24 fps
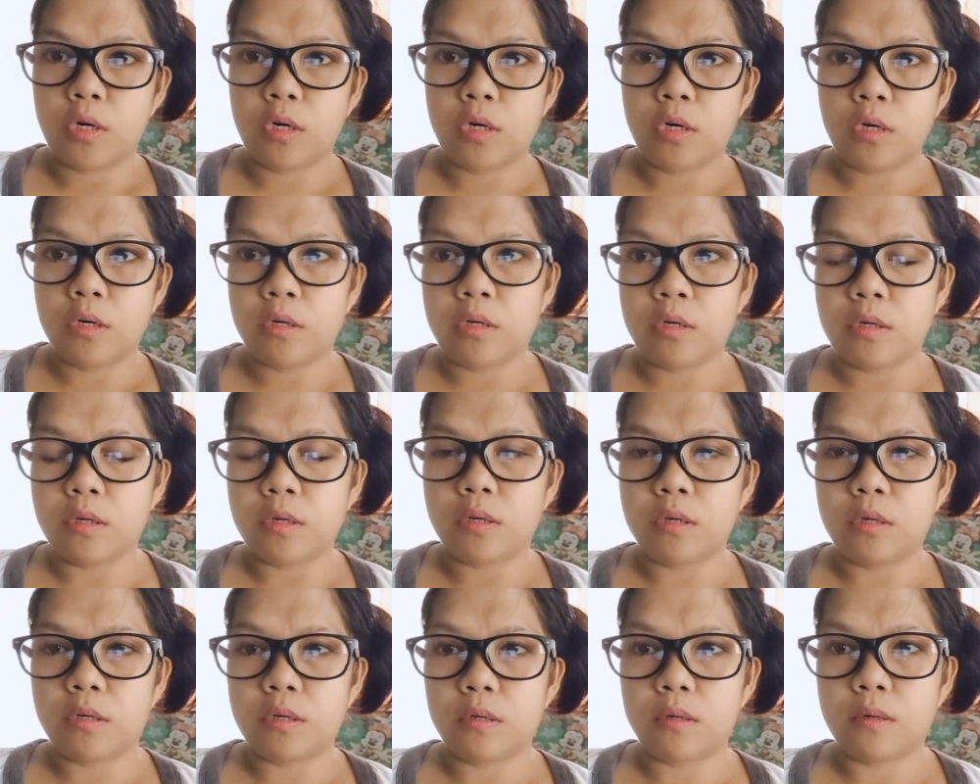uh,
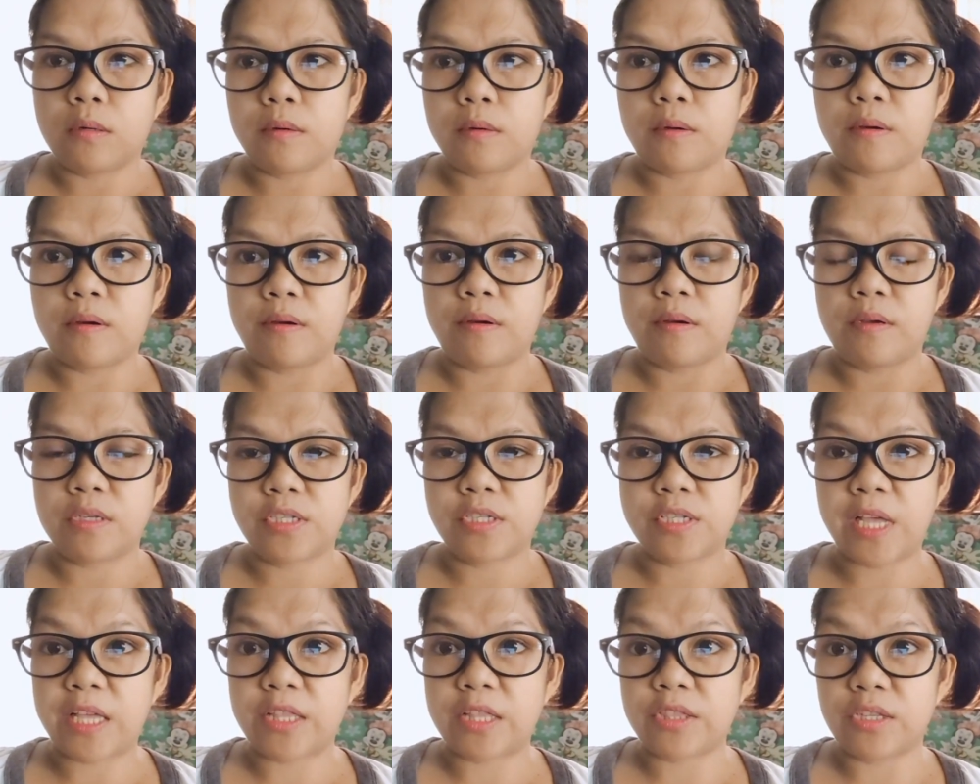
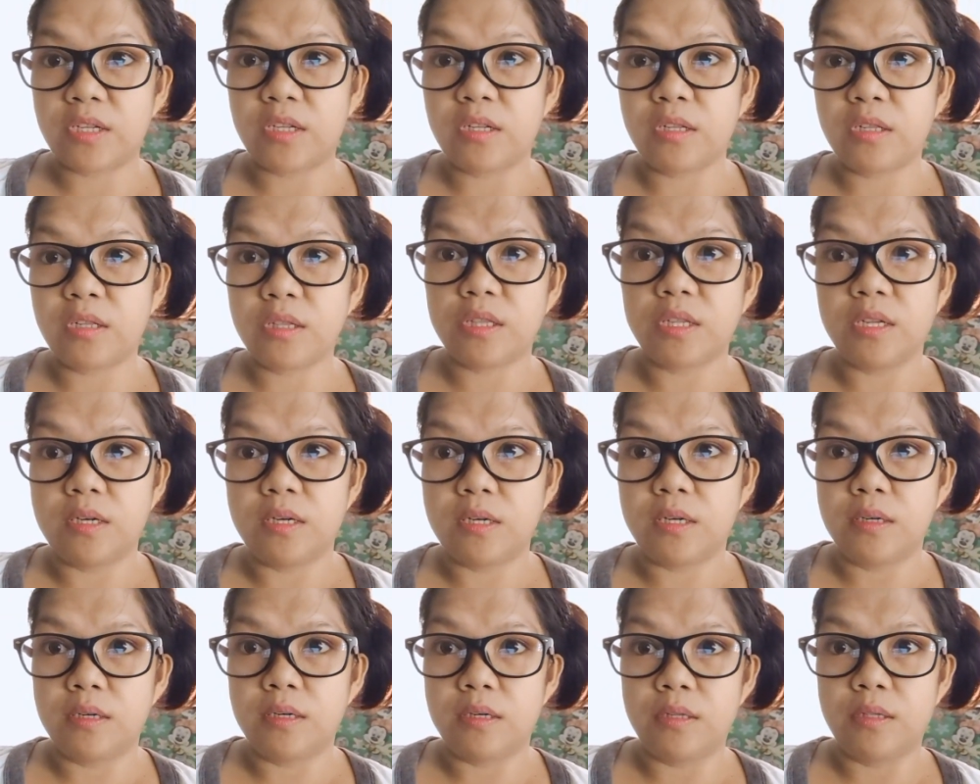settle
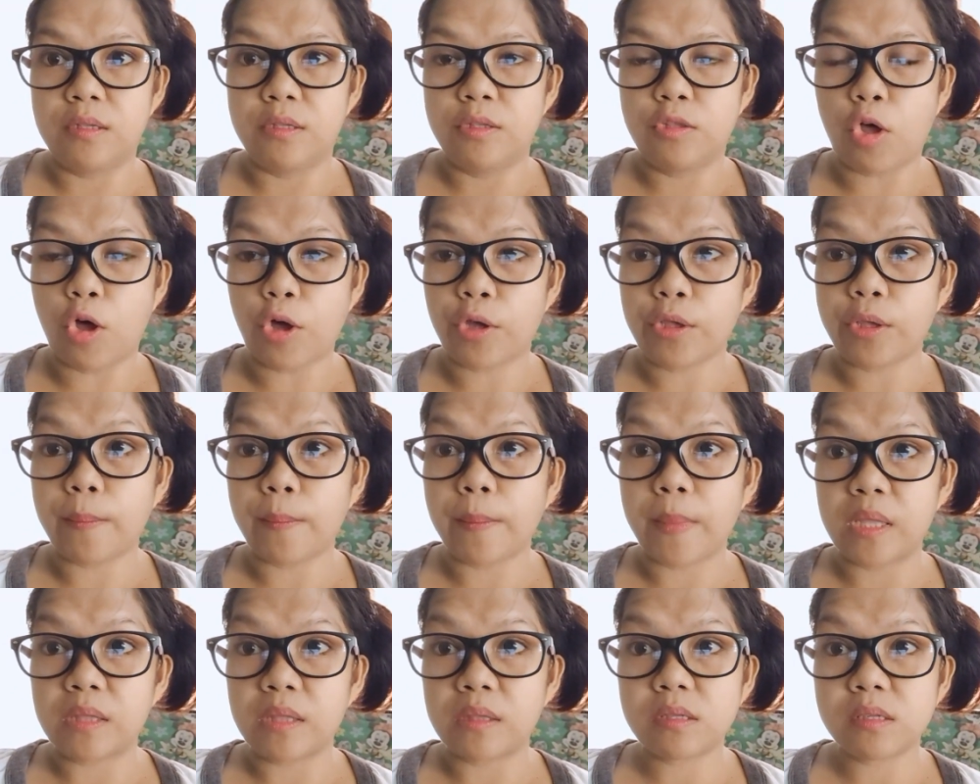the
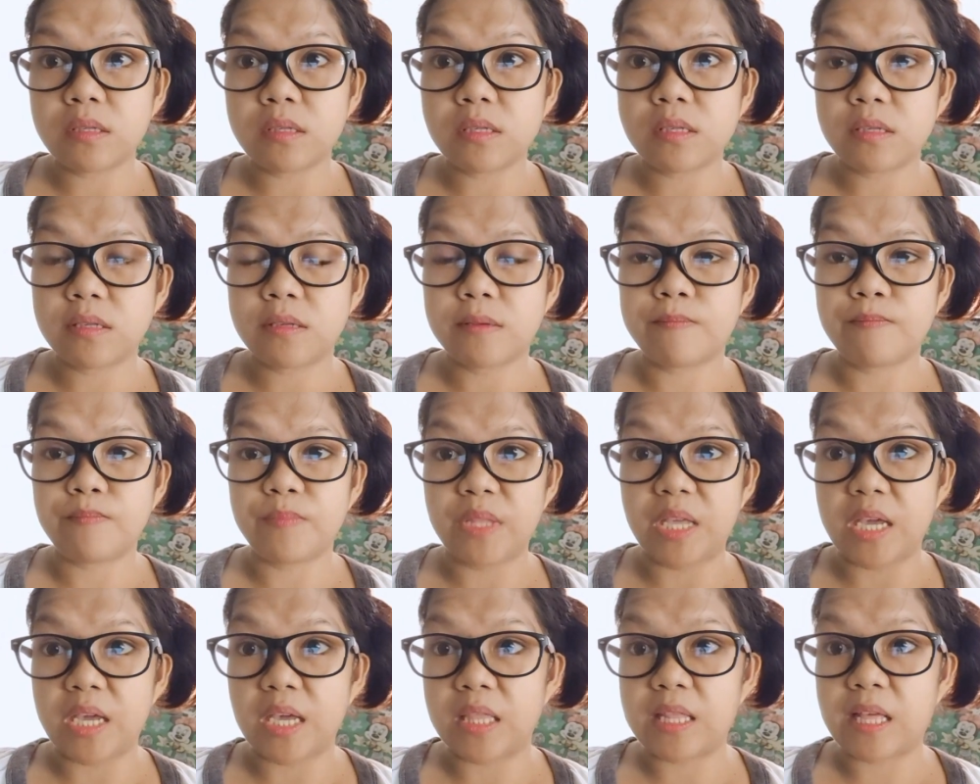documents
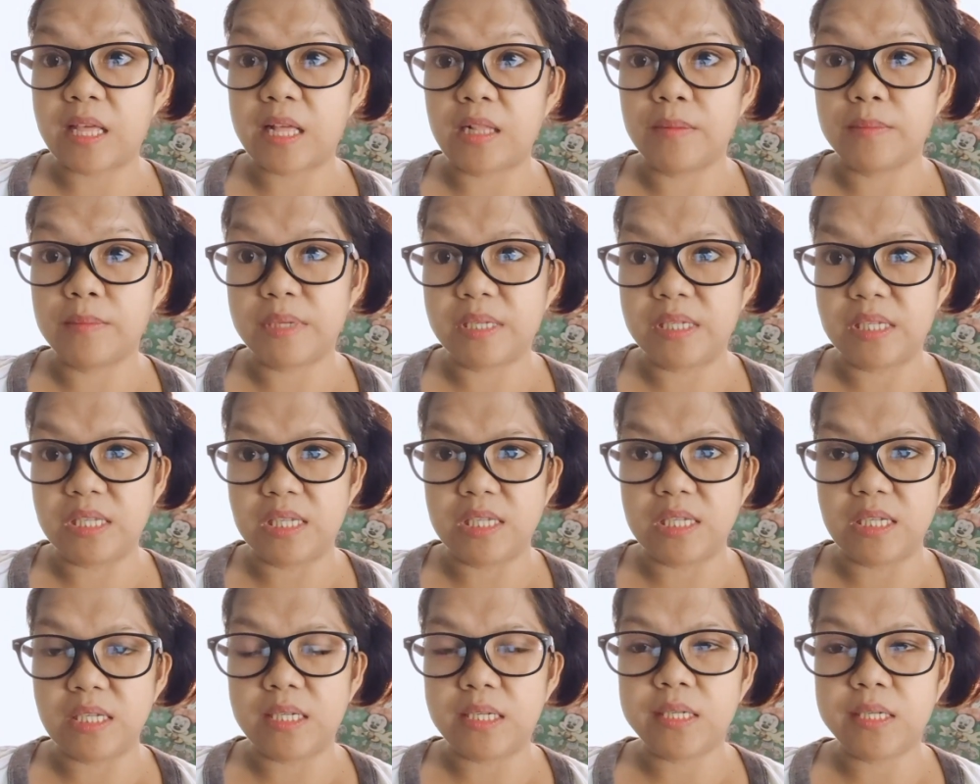in
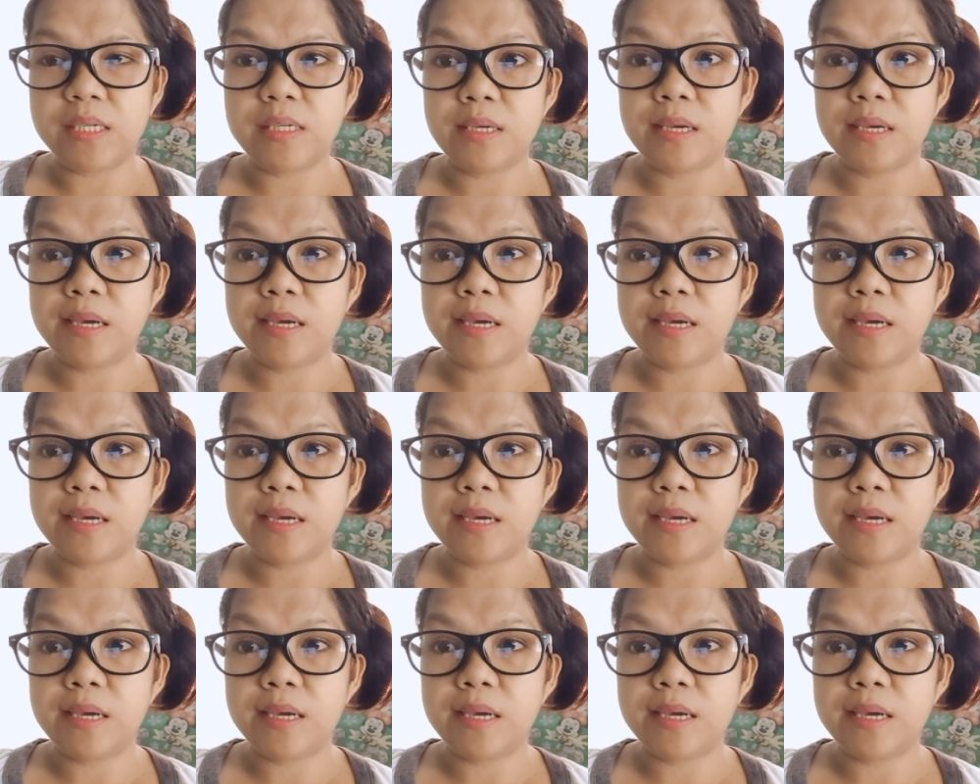Alizi